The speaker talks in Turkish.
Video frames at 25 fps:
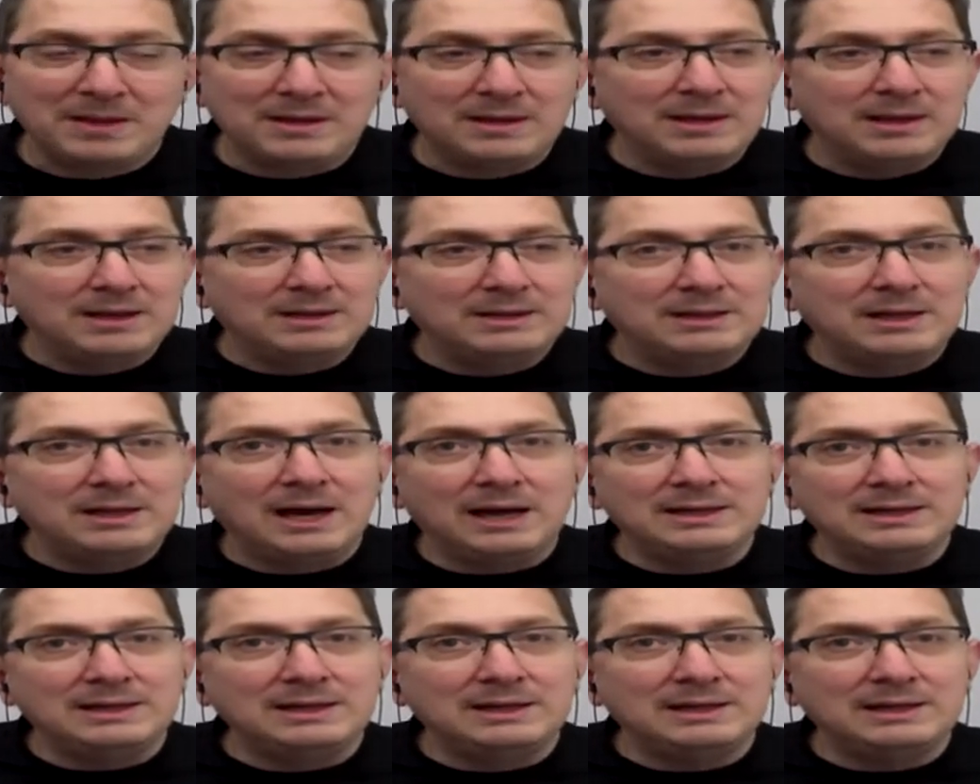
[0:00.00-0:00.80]

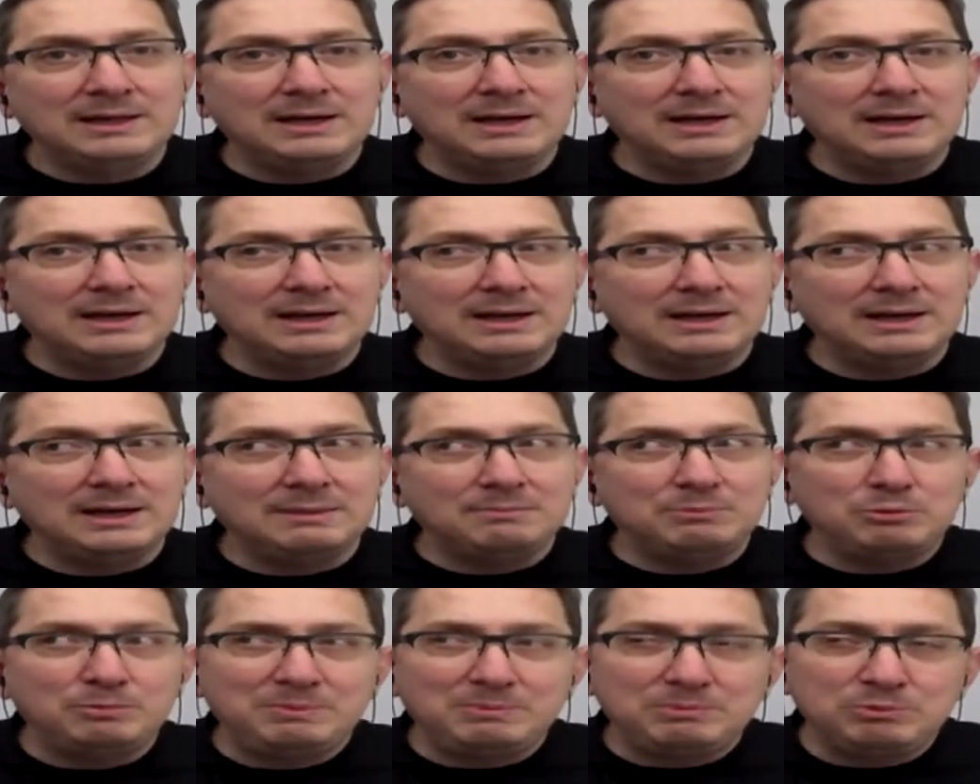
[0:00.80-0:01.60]
Yani e,
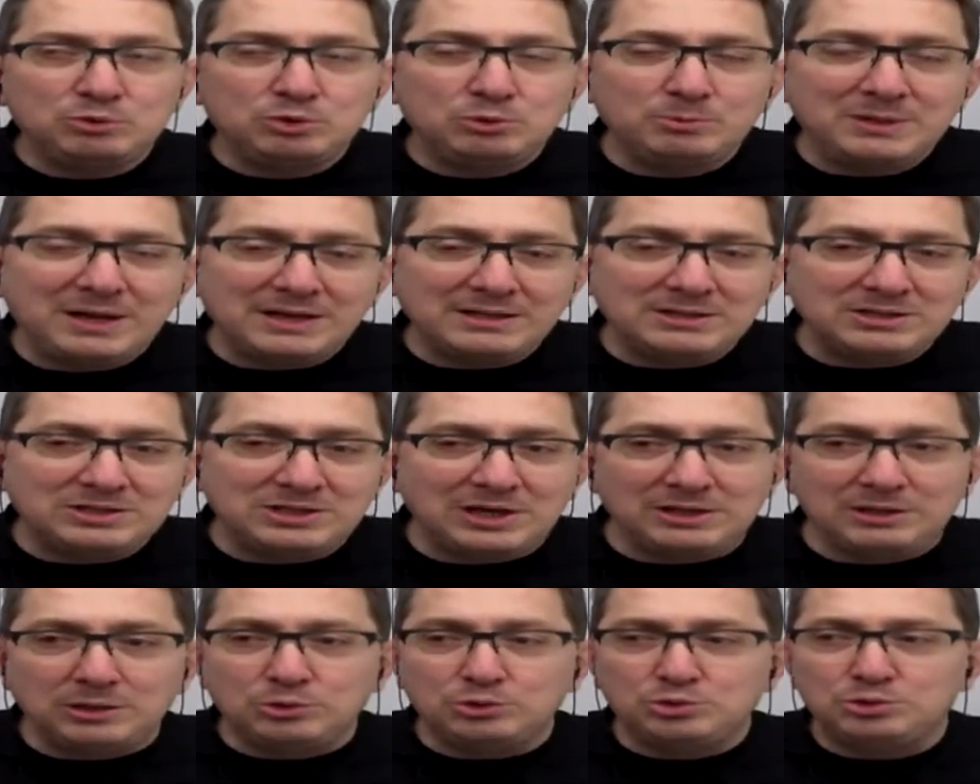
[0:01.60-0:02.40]
bu, bunu biraz
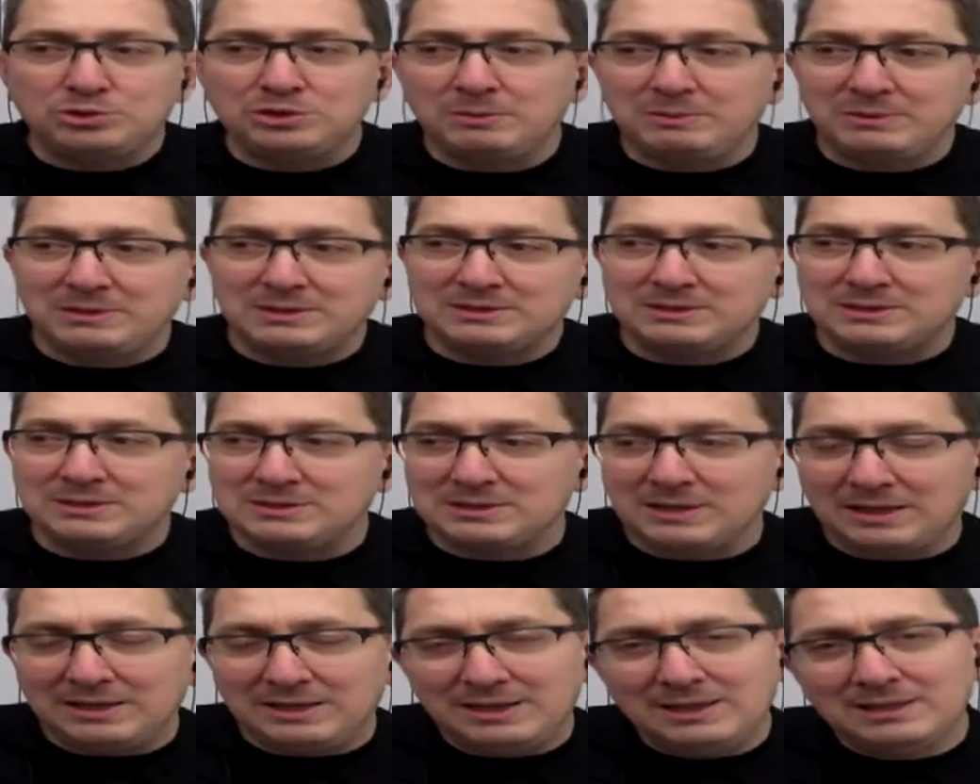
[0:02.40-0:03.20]
şeyle düşünebilirsiniz.
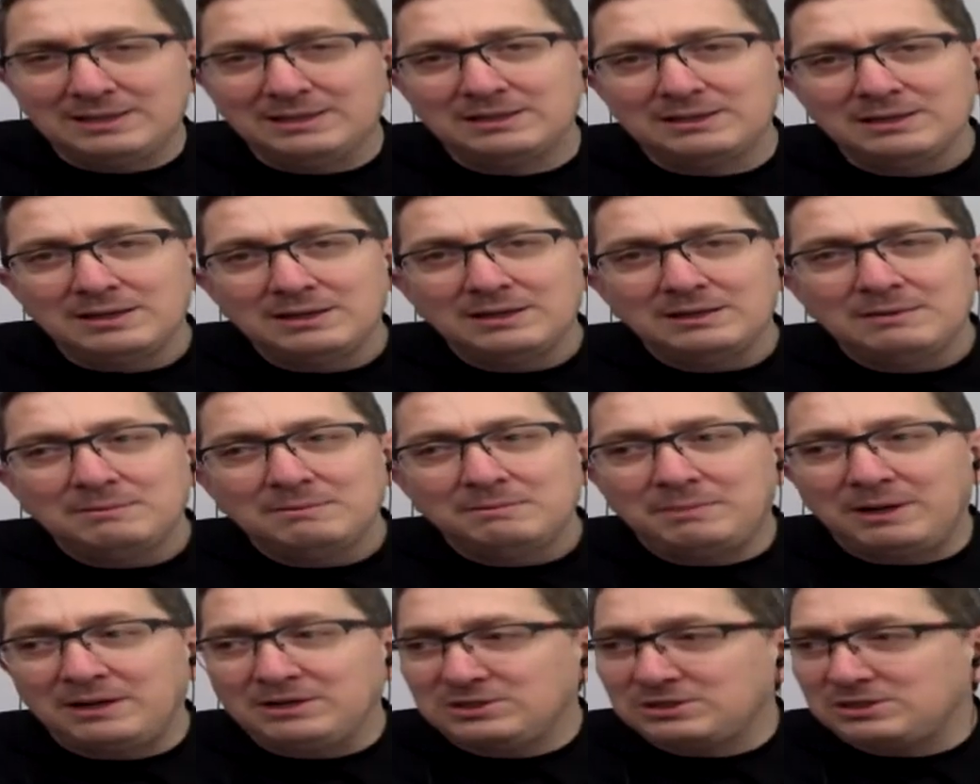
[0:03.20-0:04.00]
Yani ilk
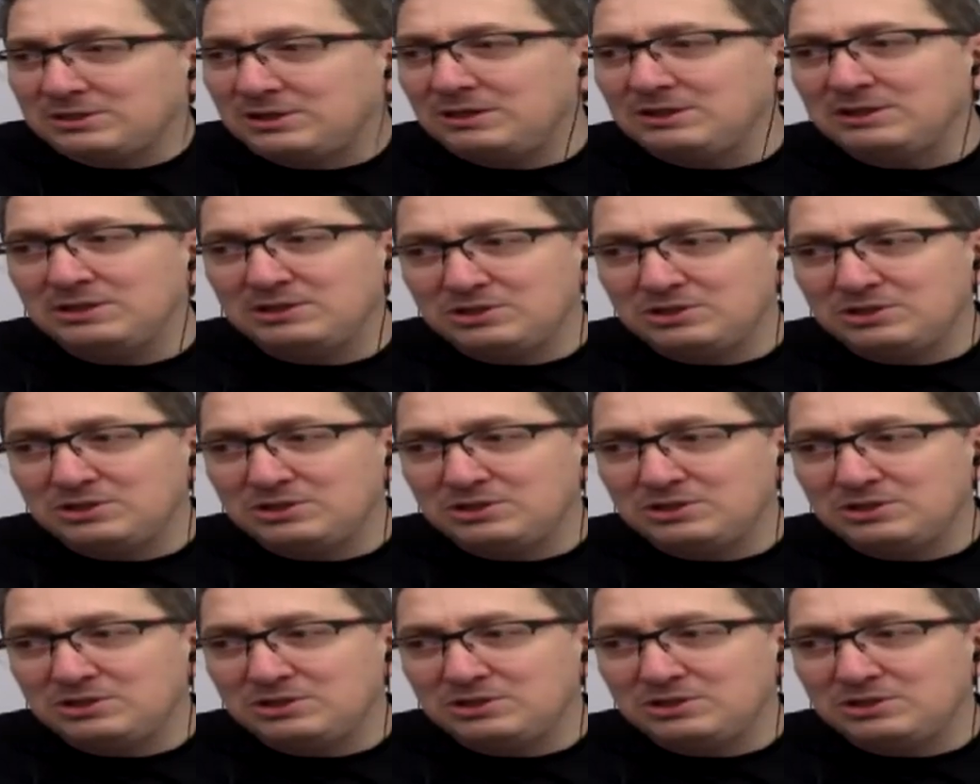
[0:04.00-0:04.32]
başka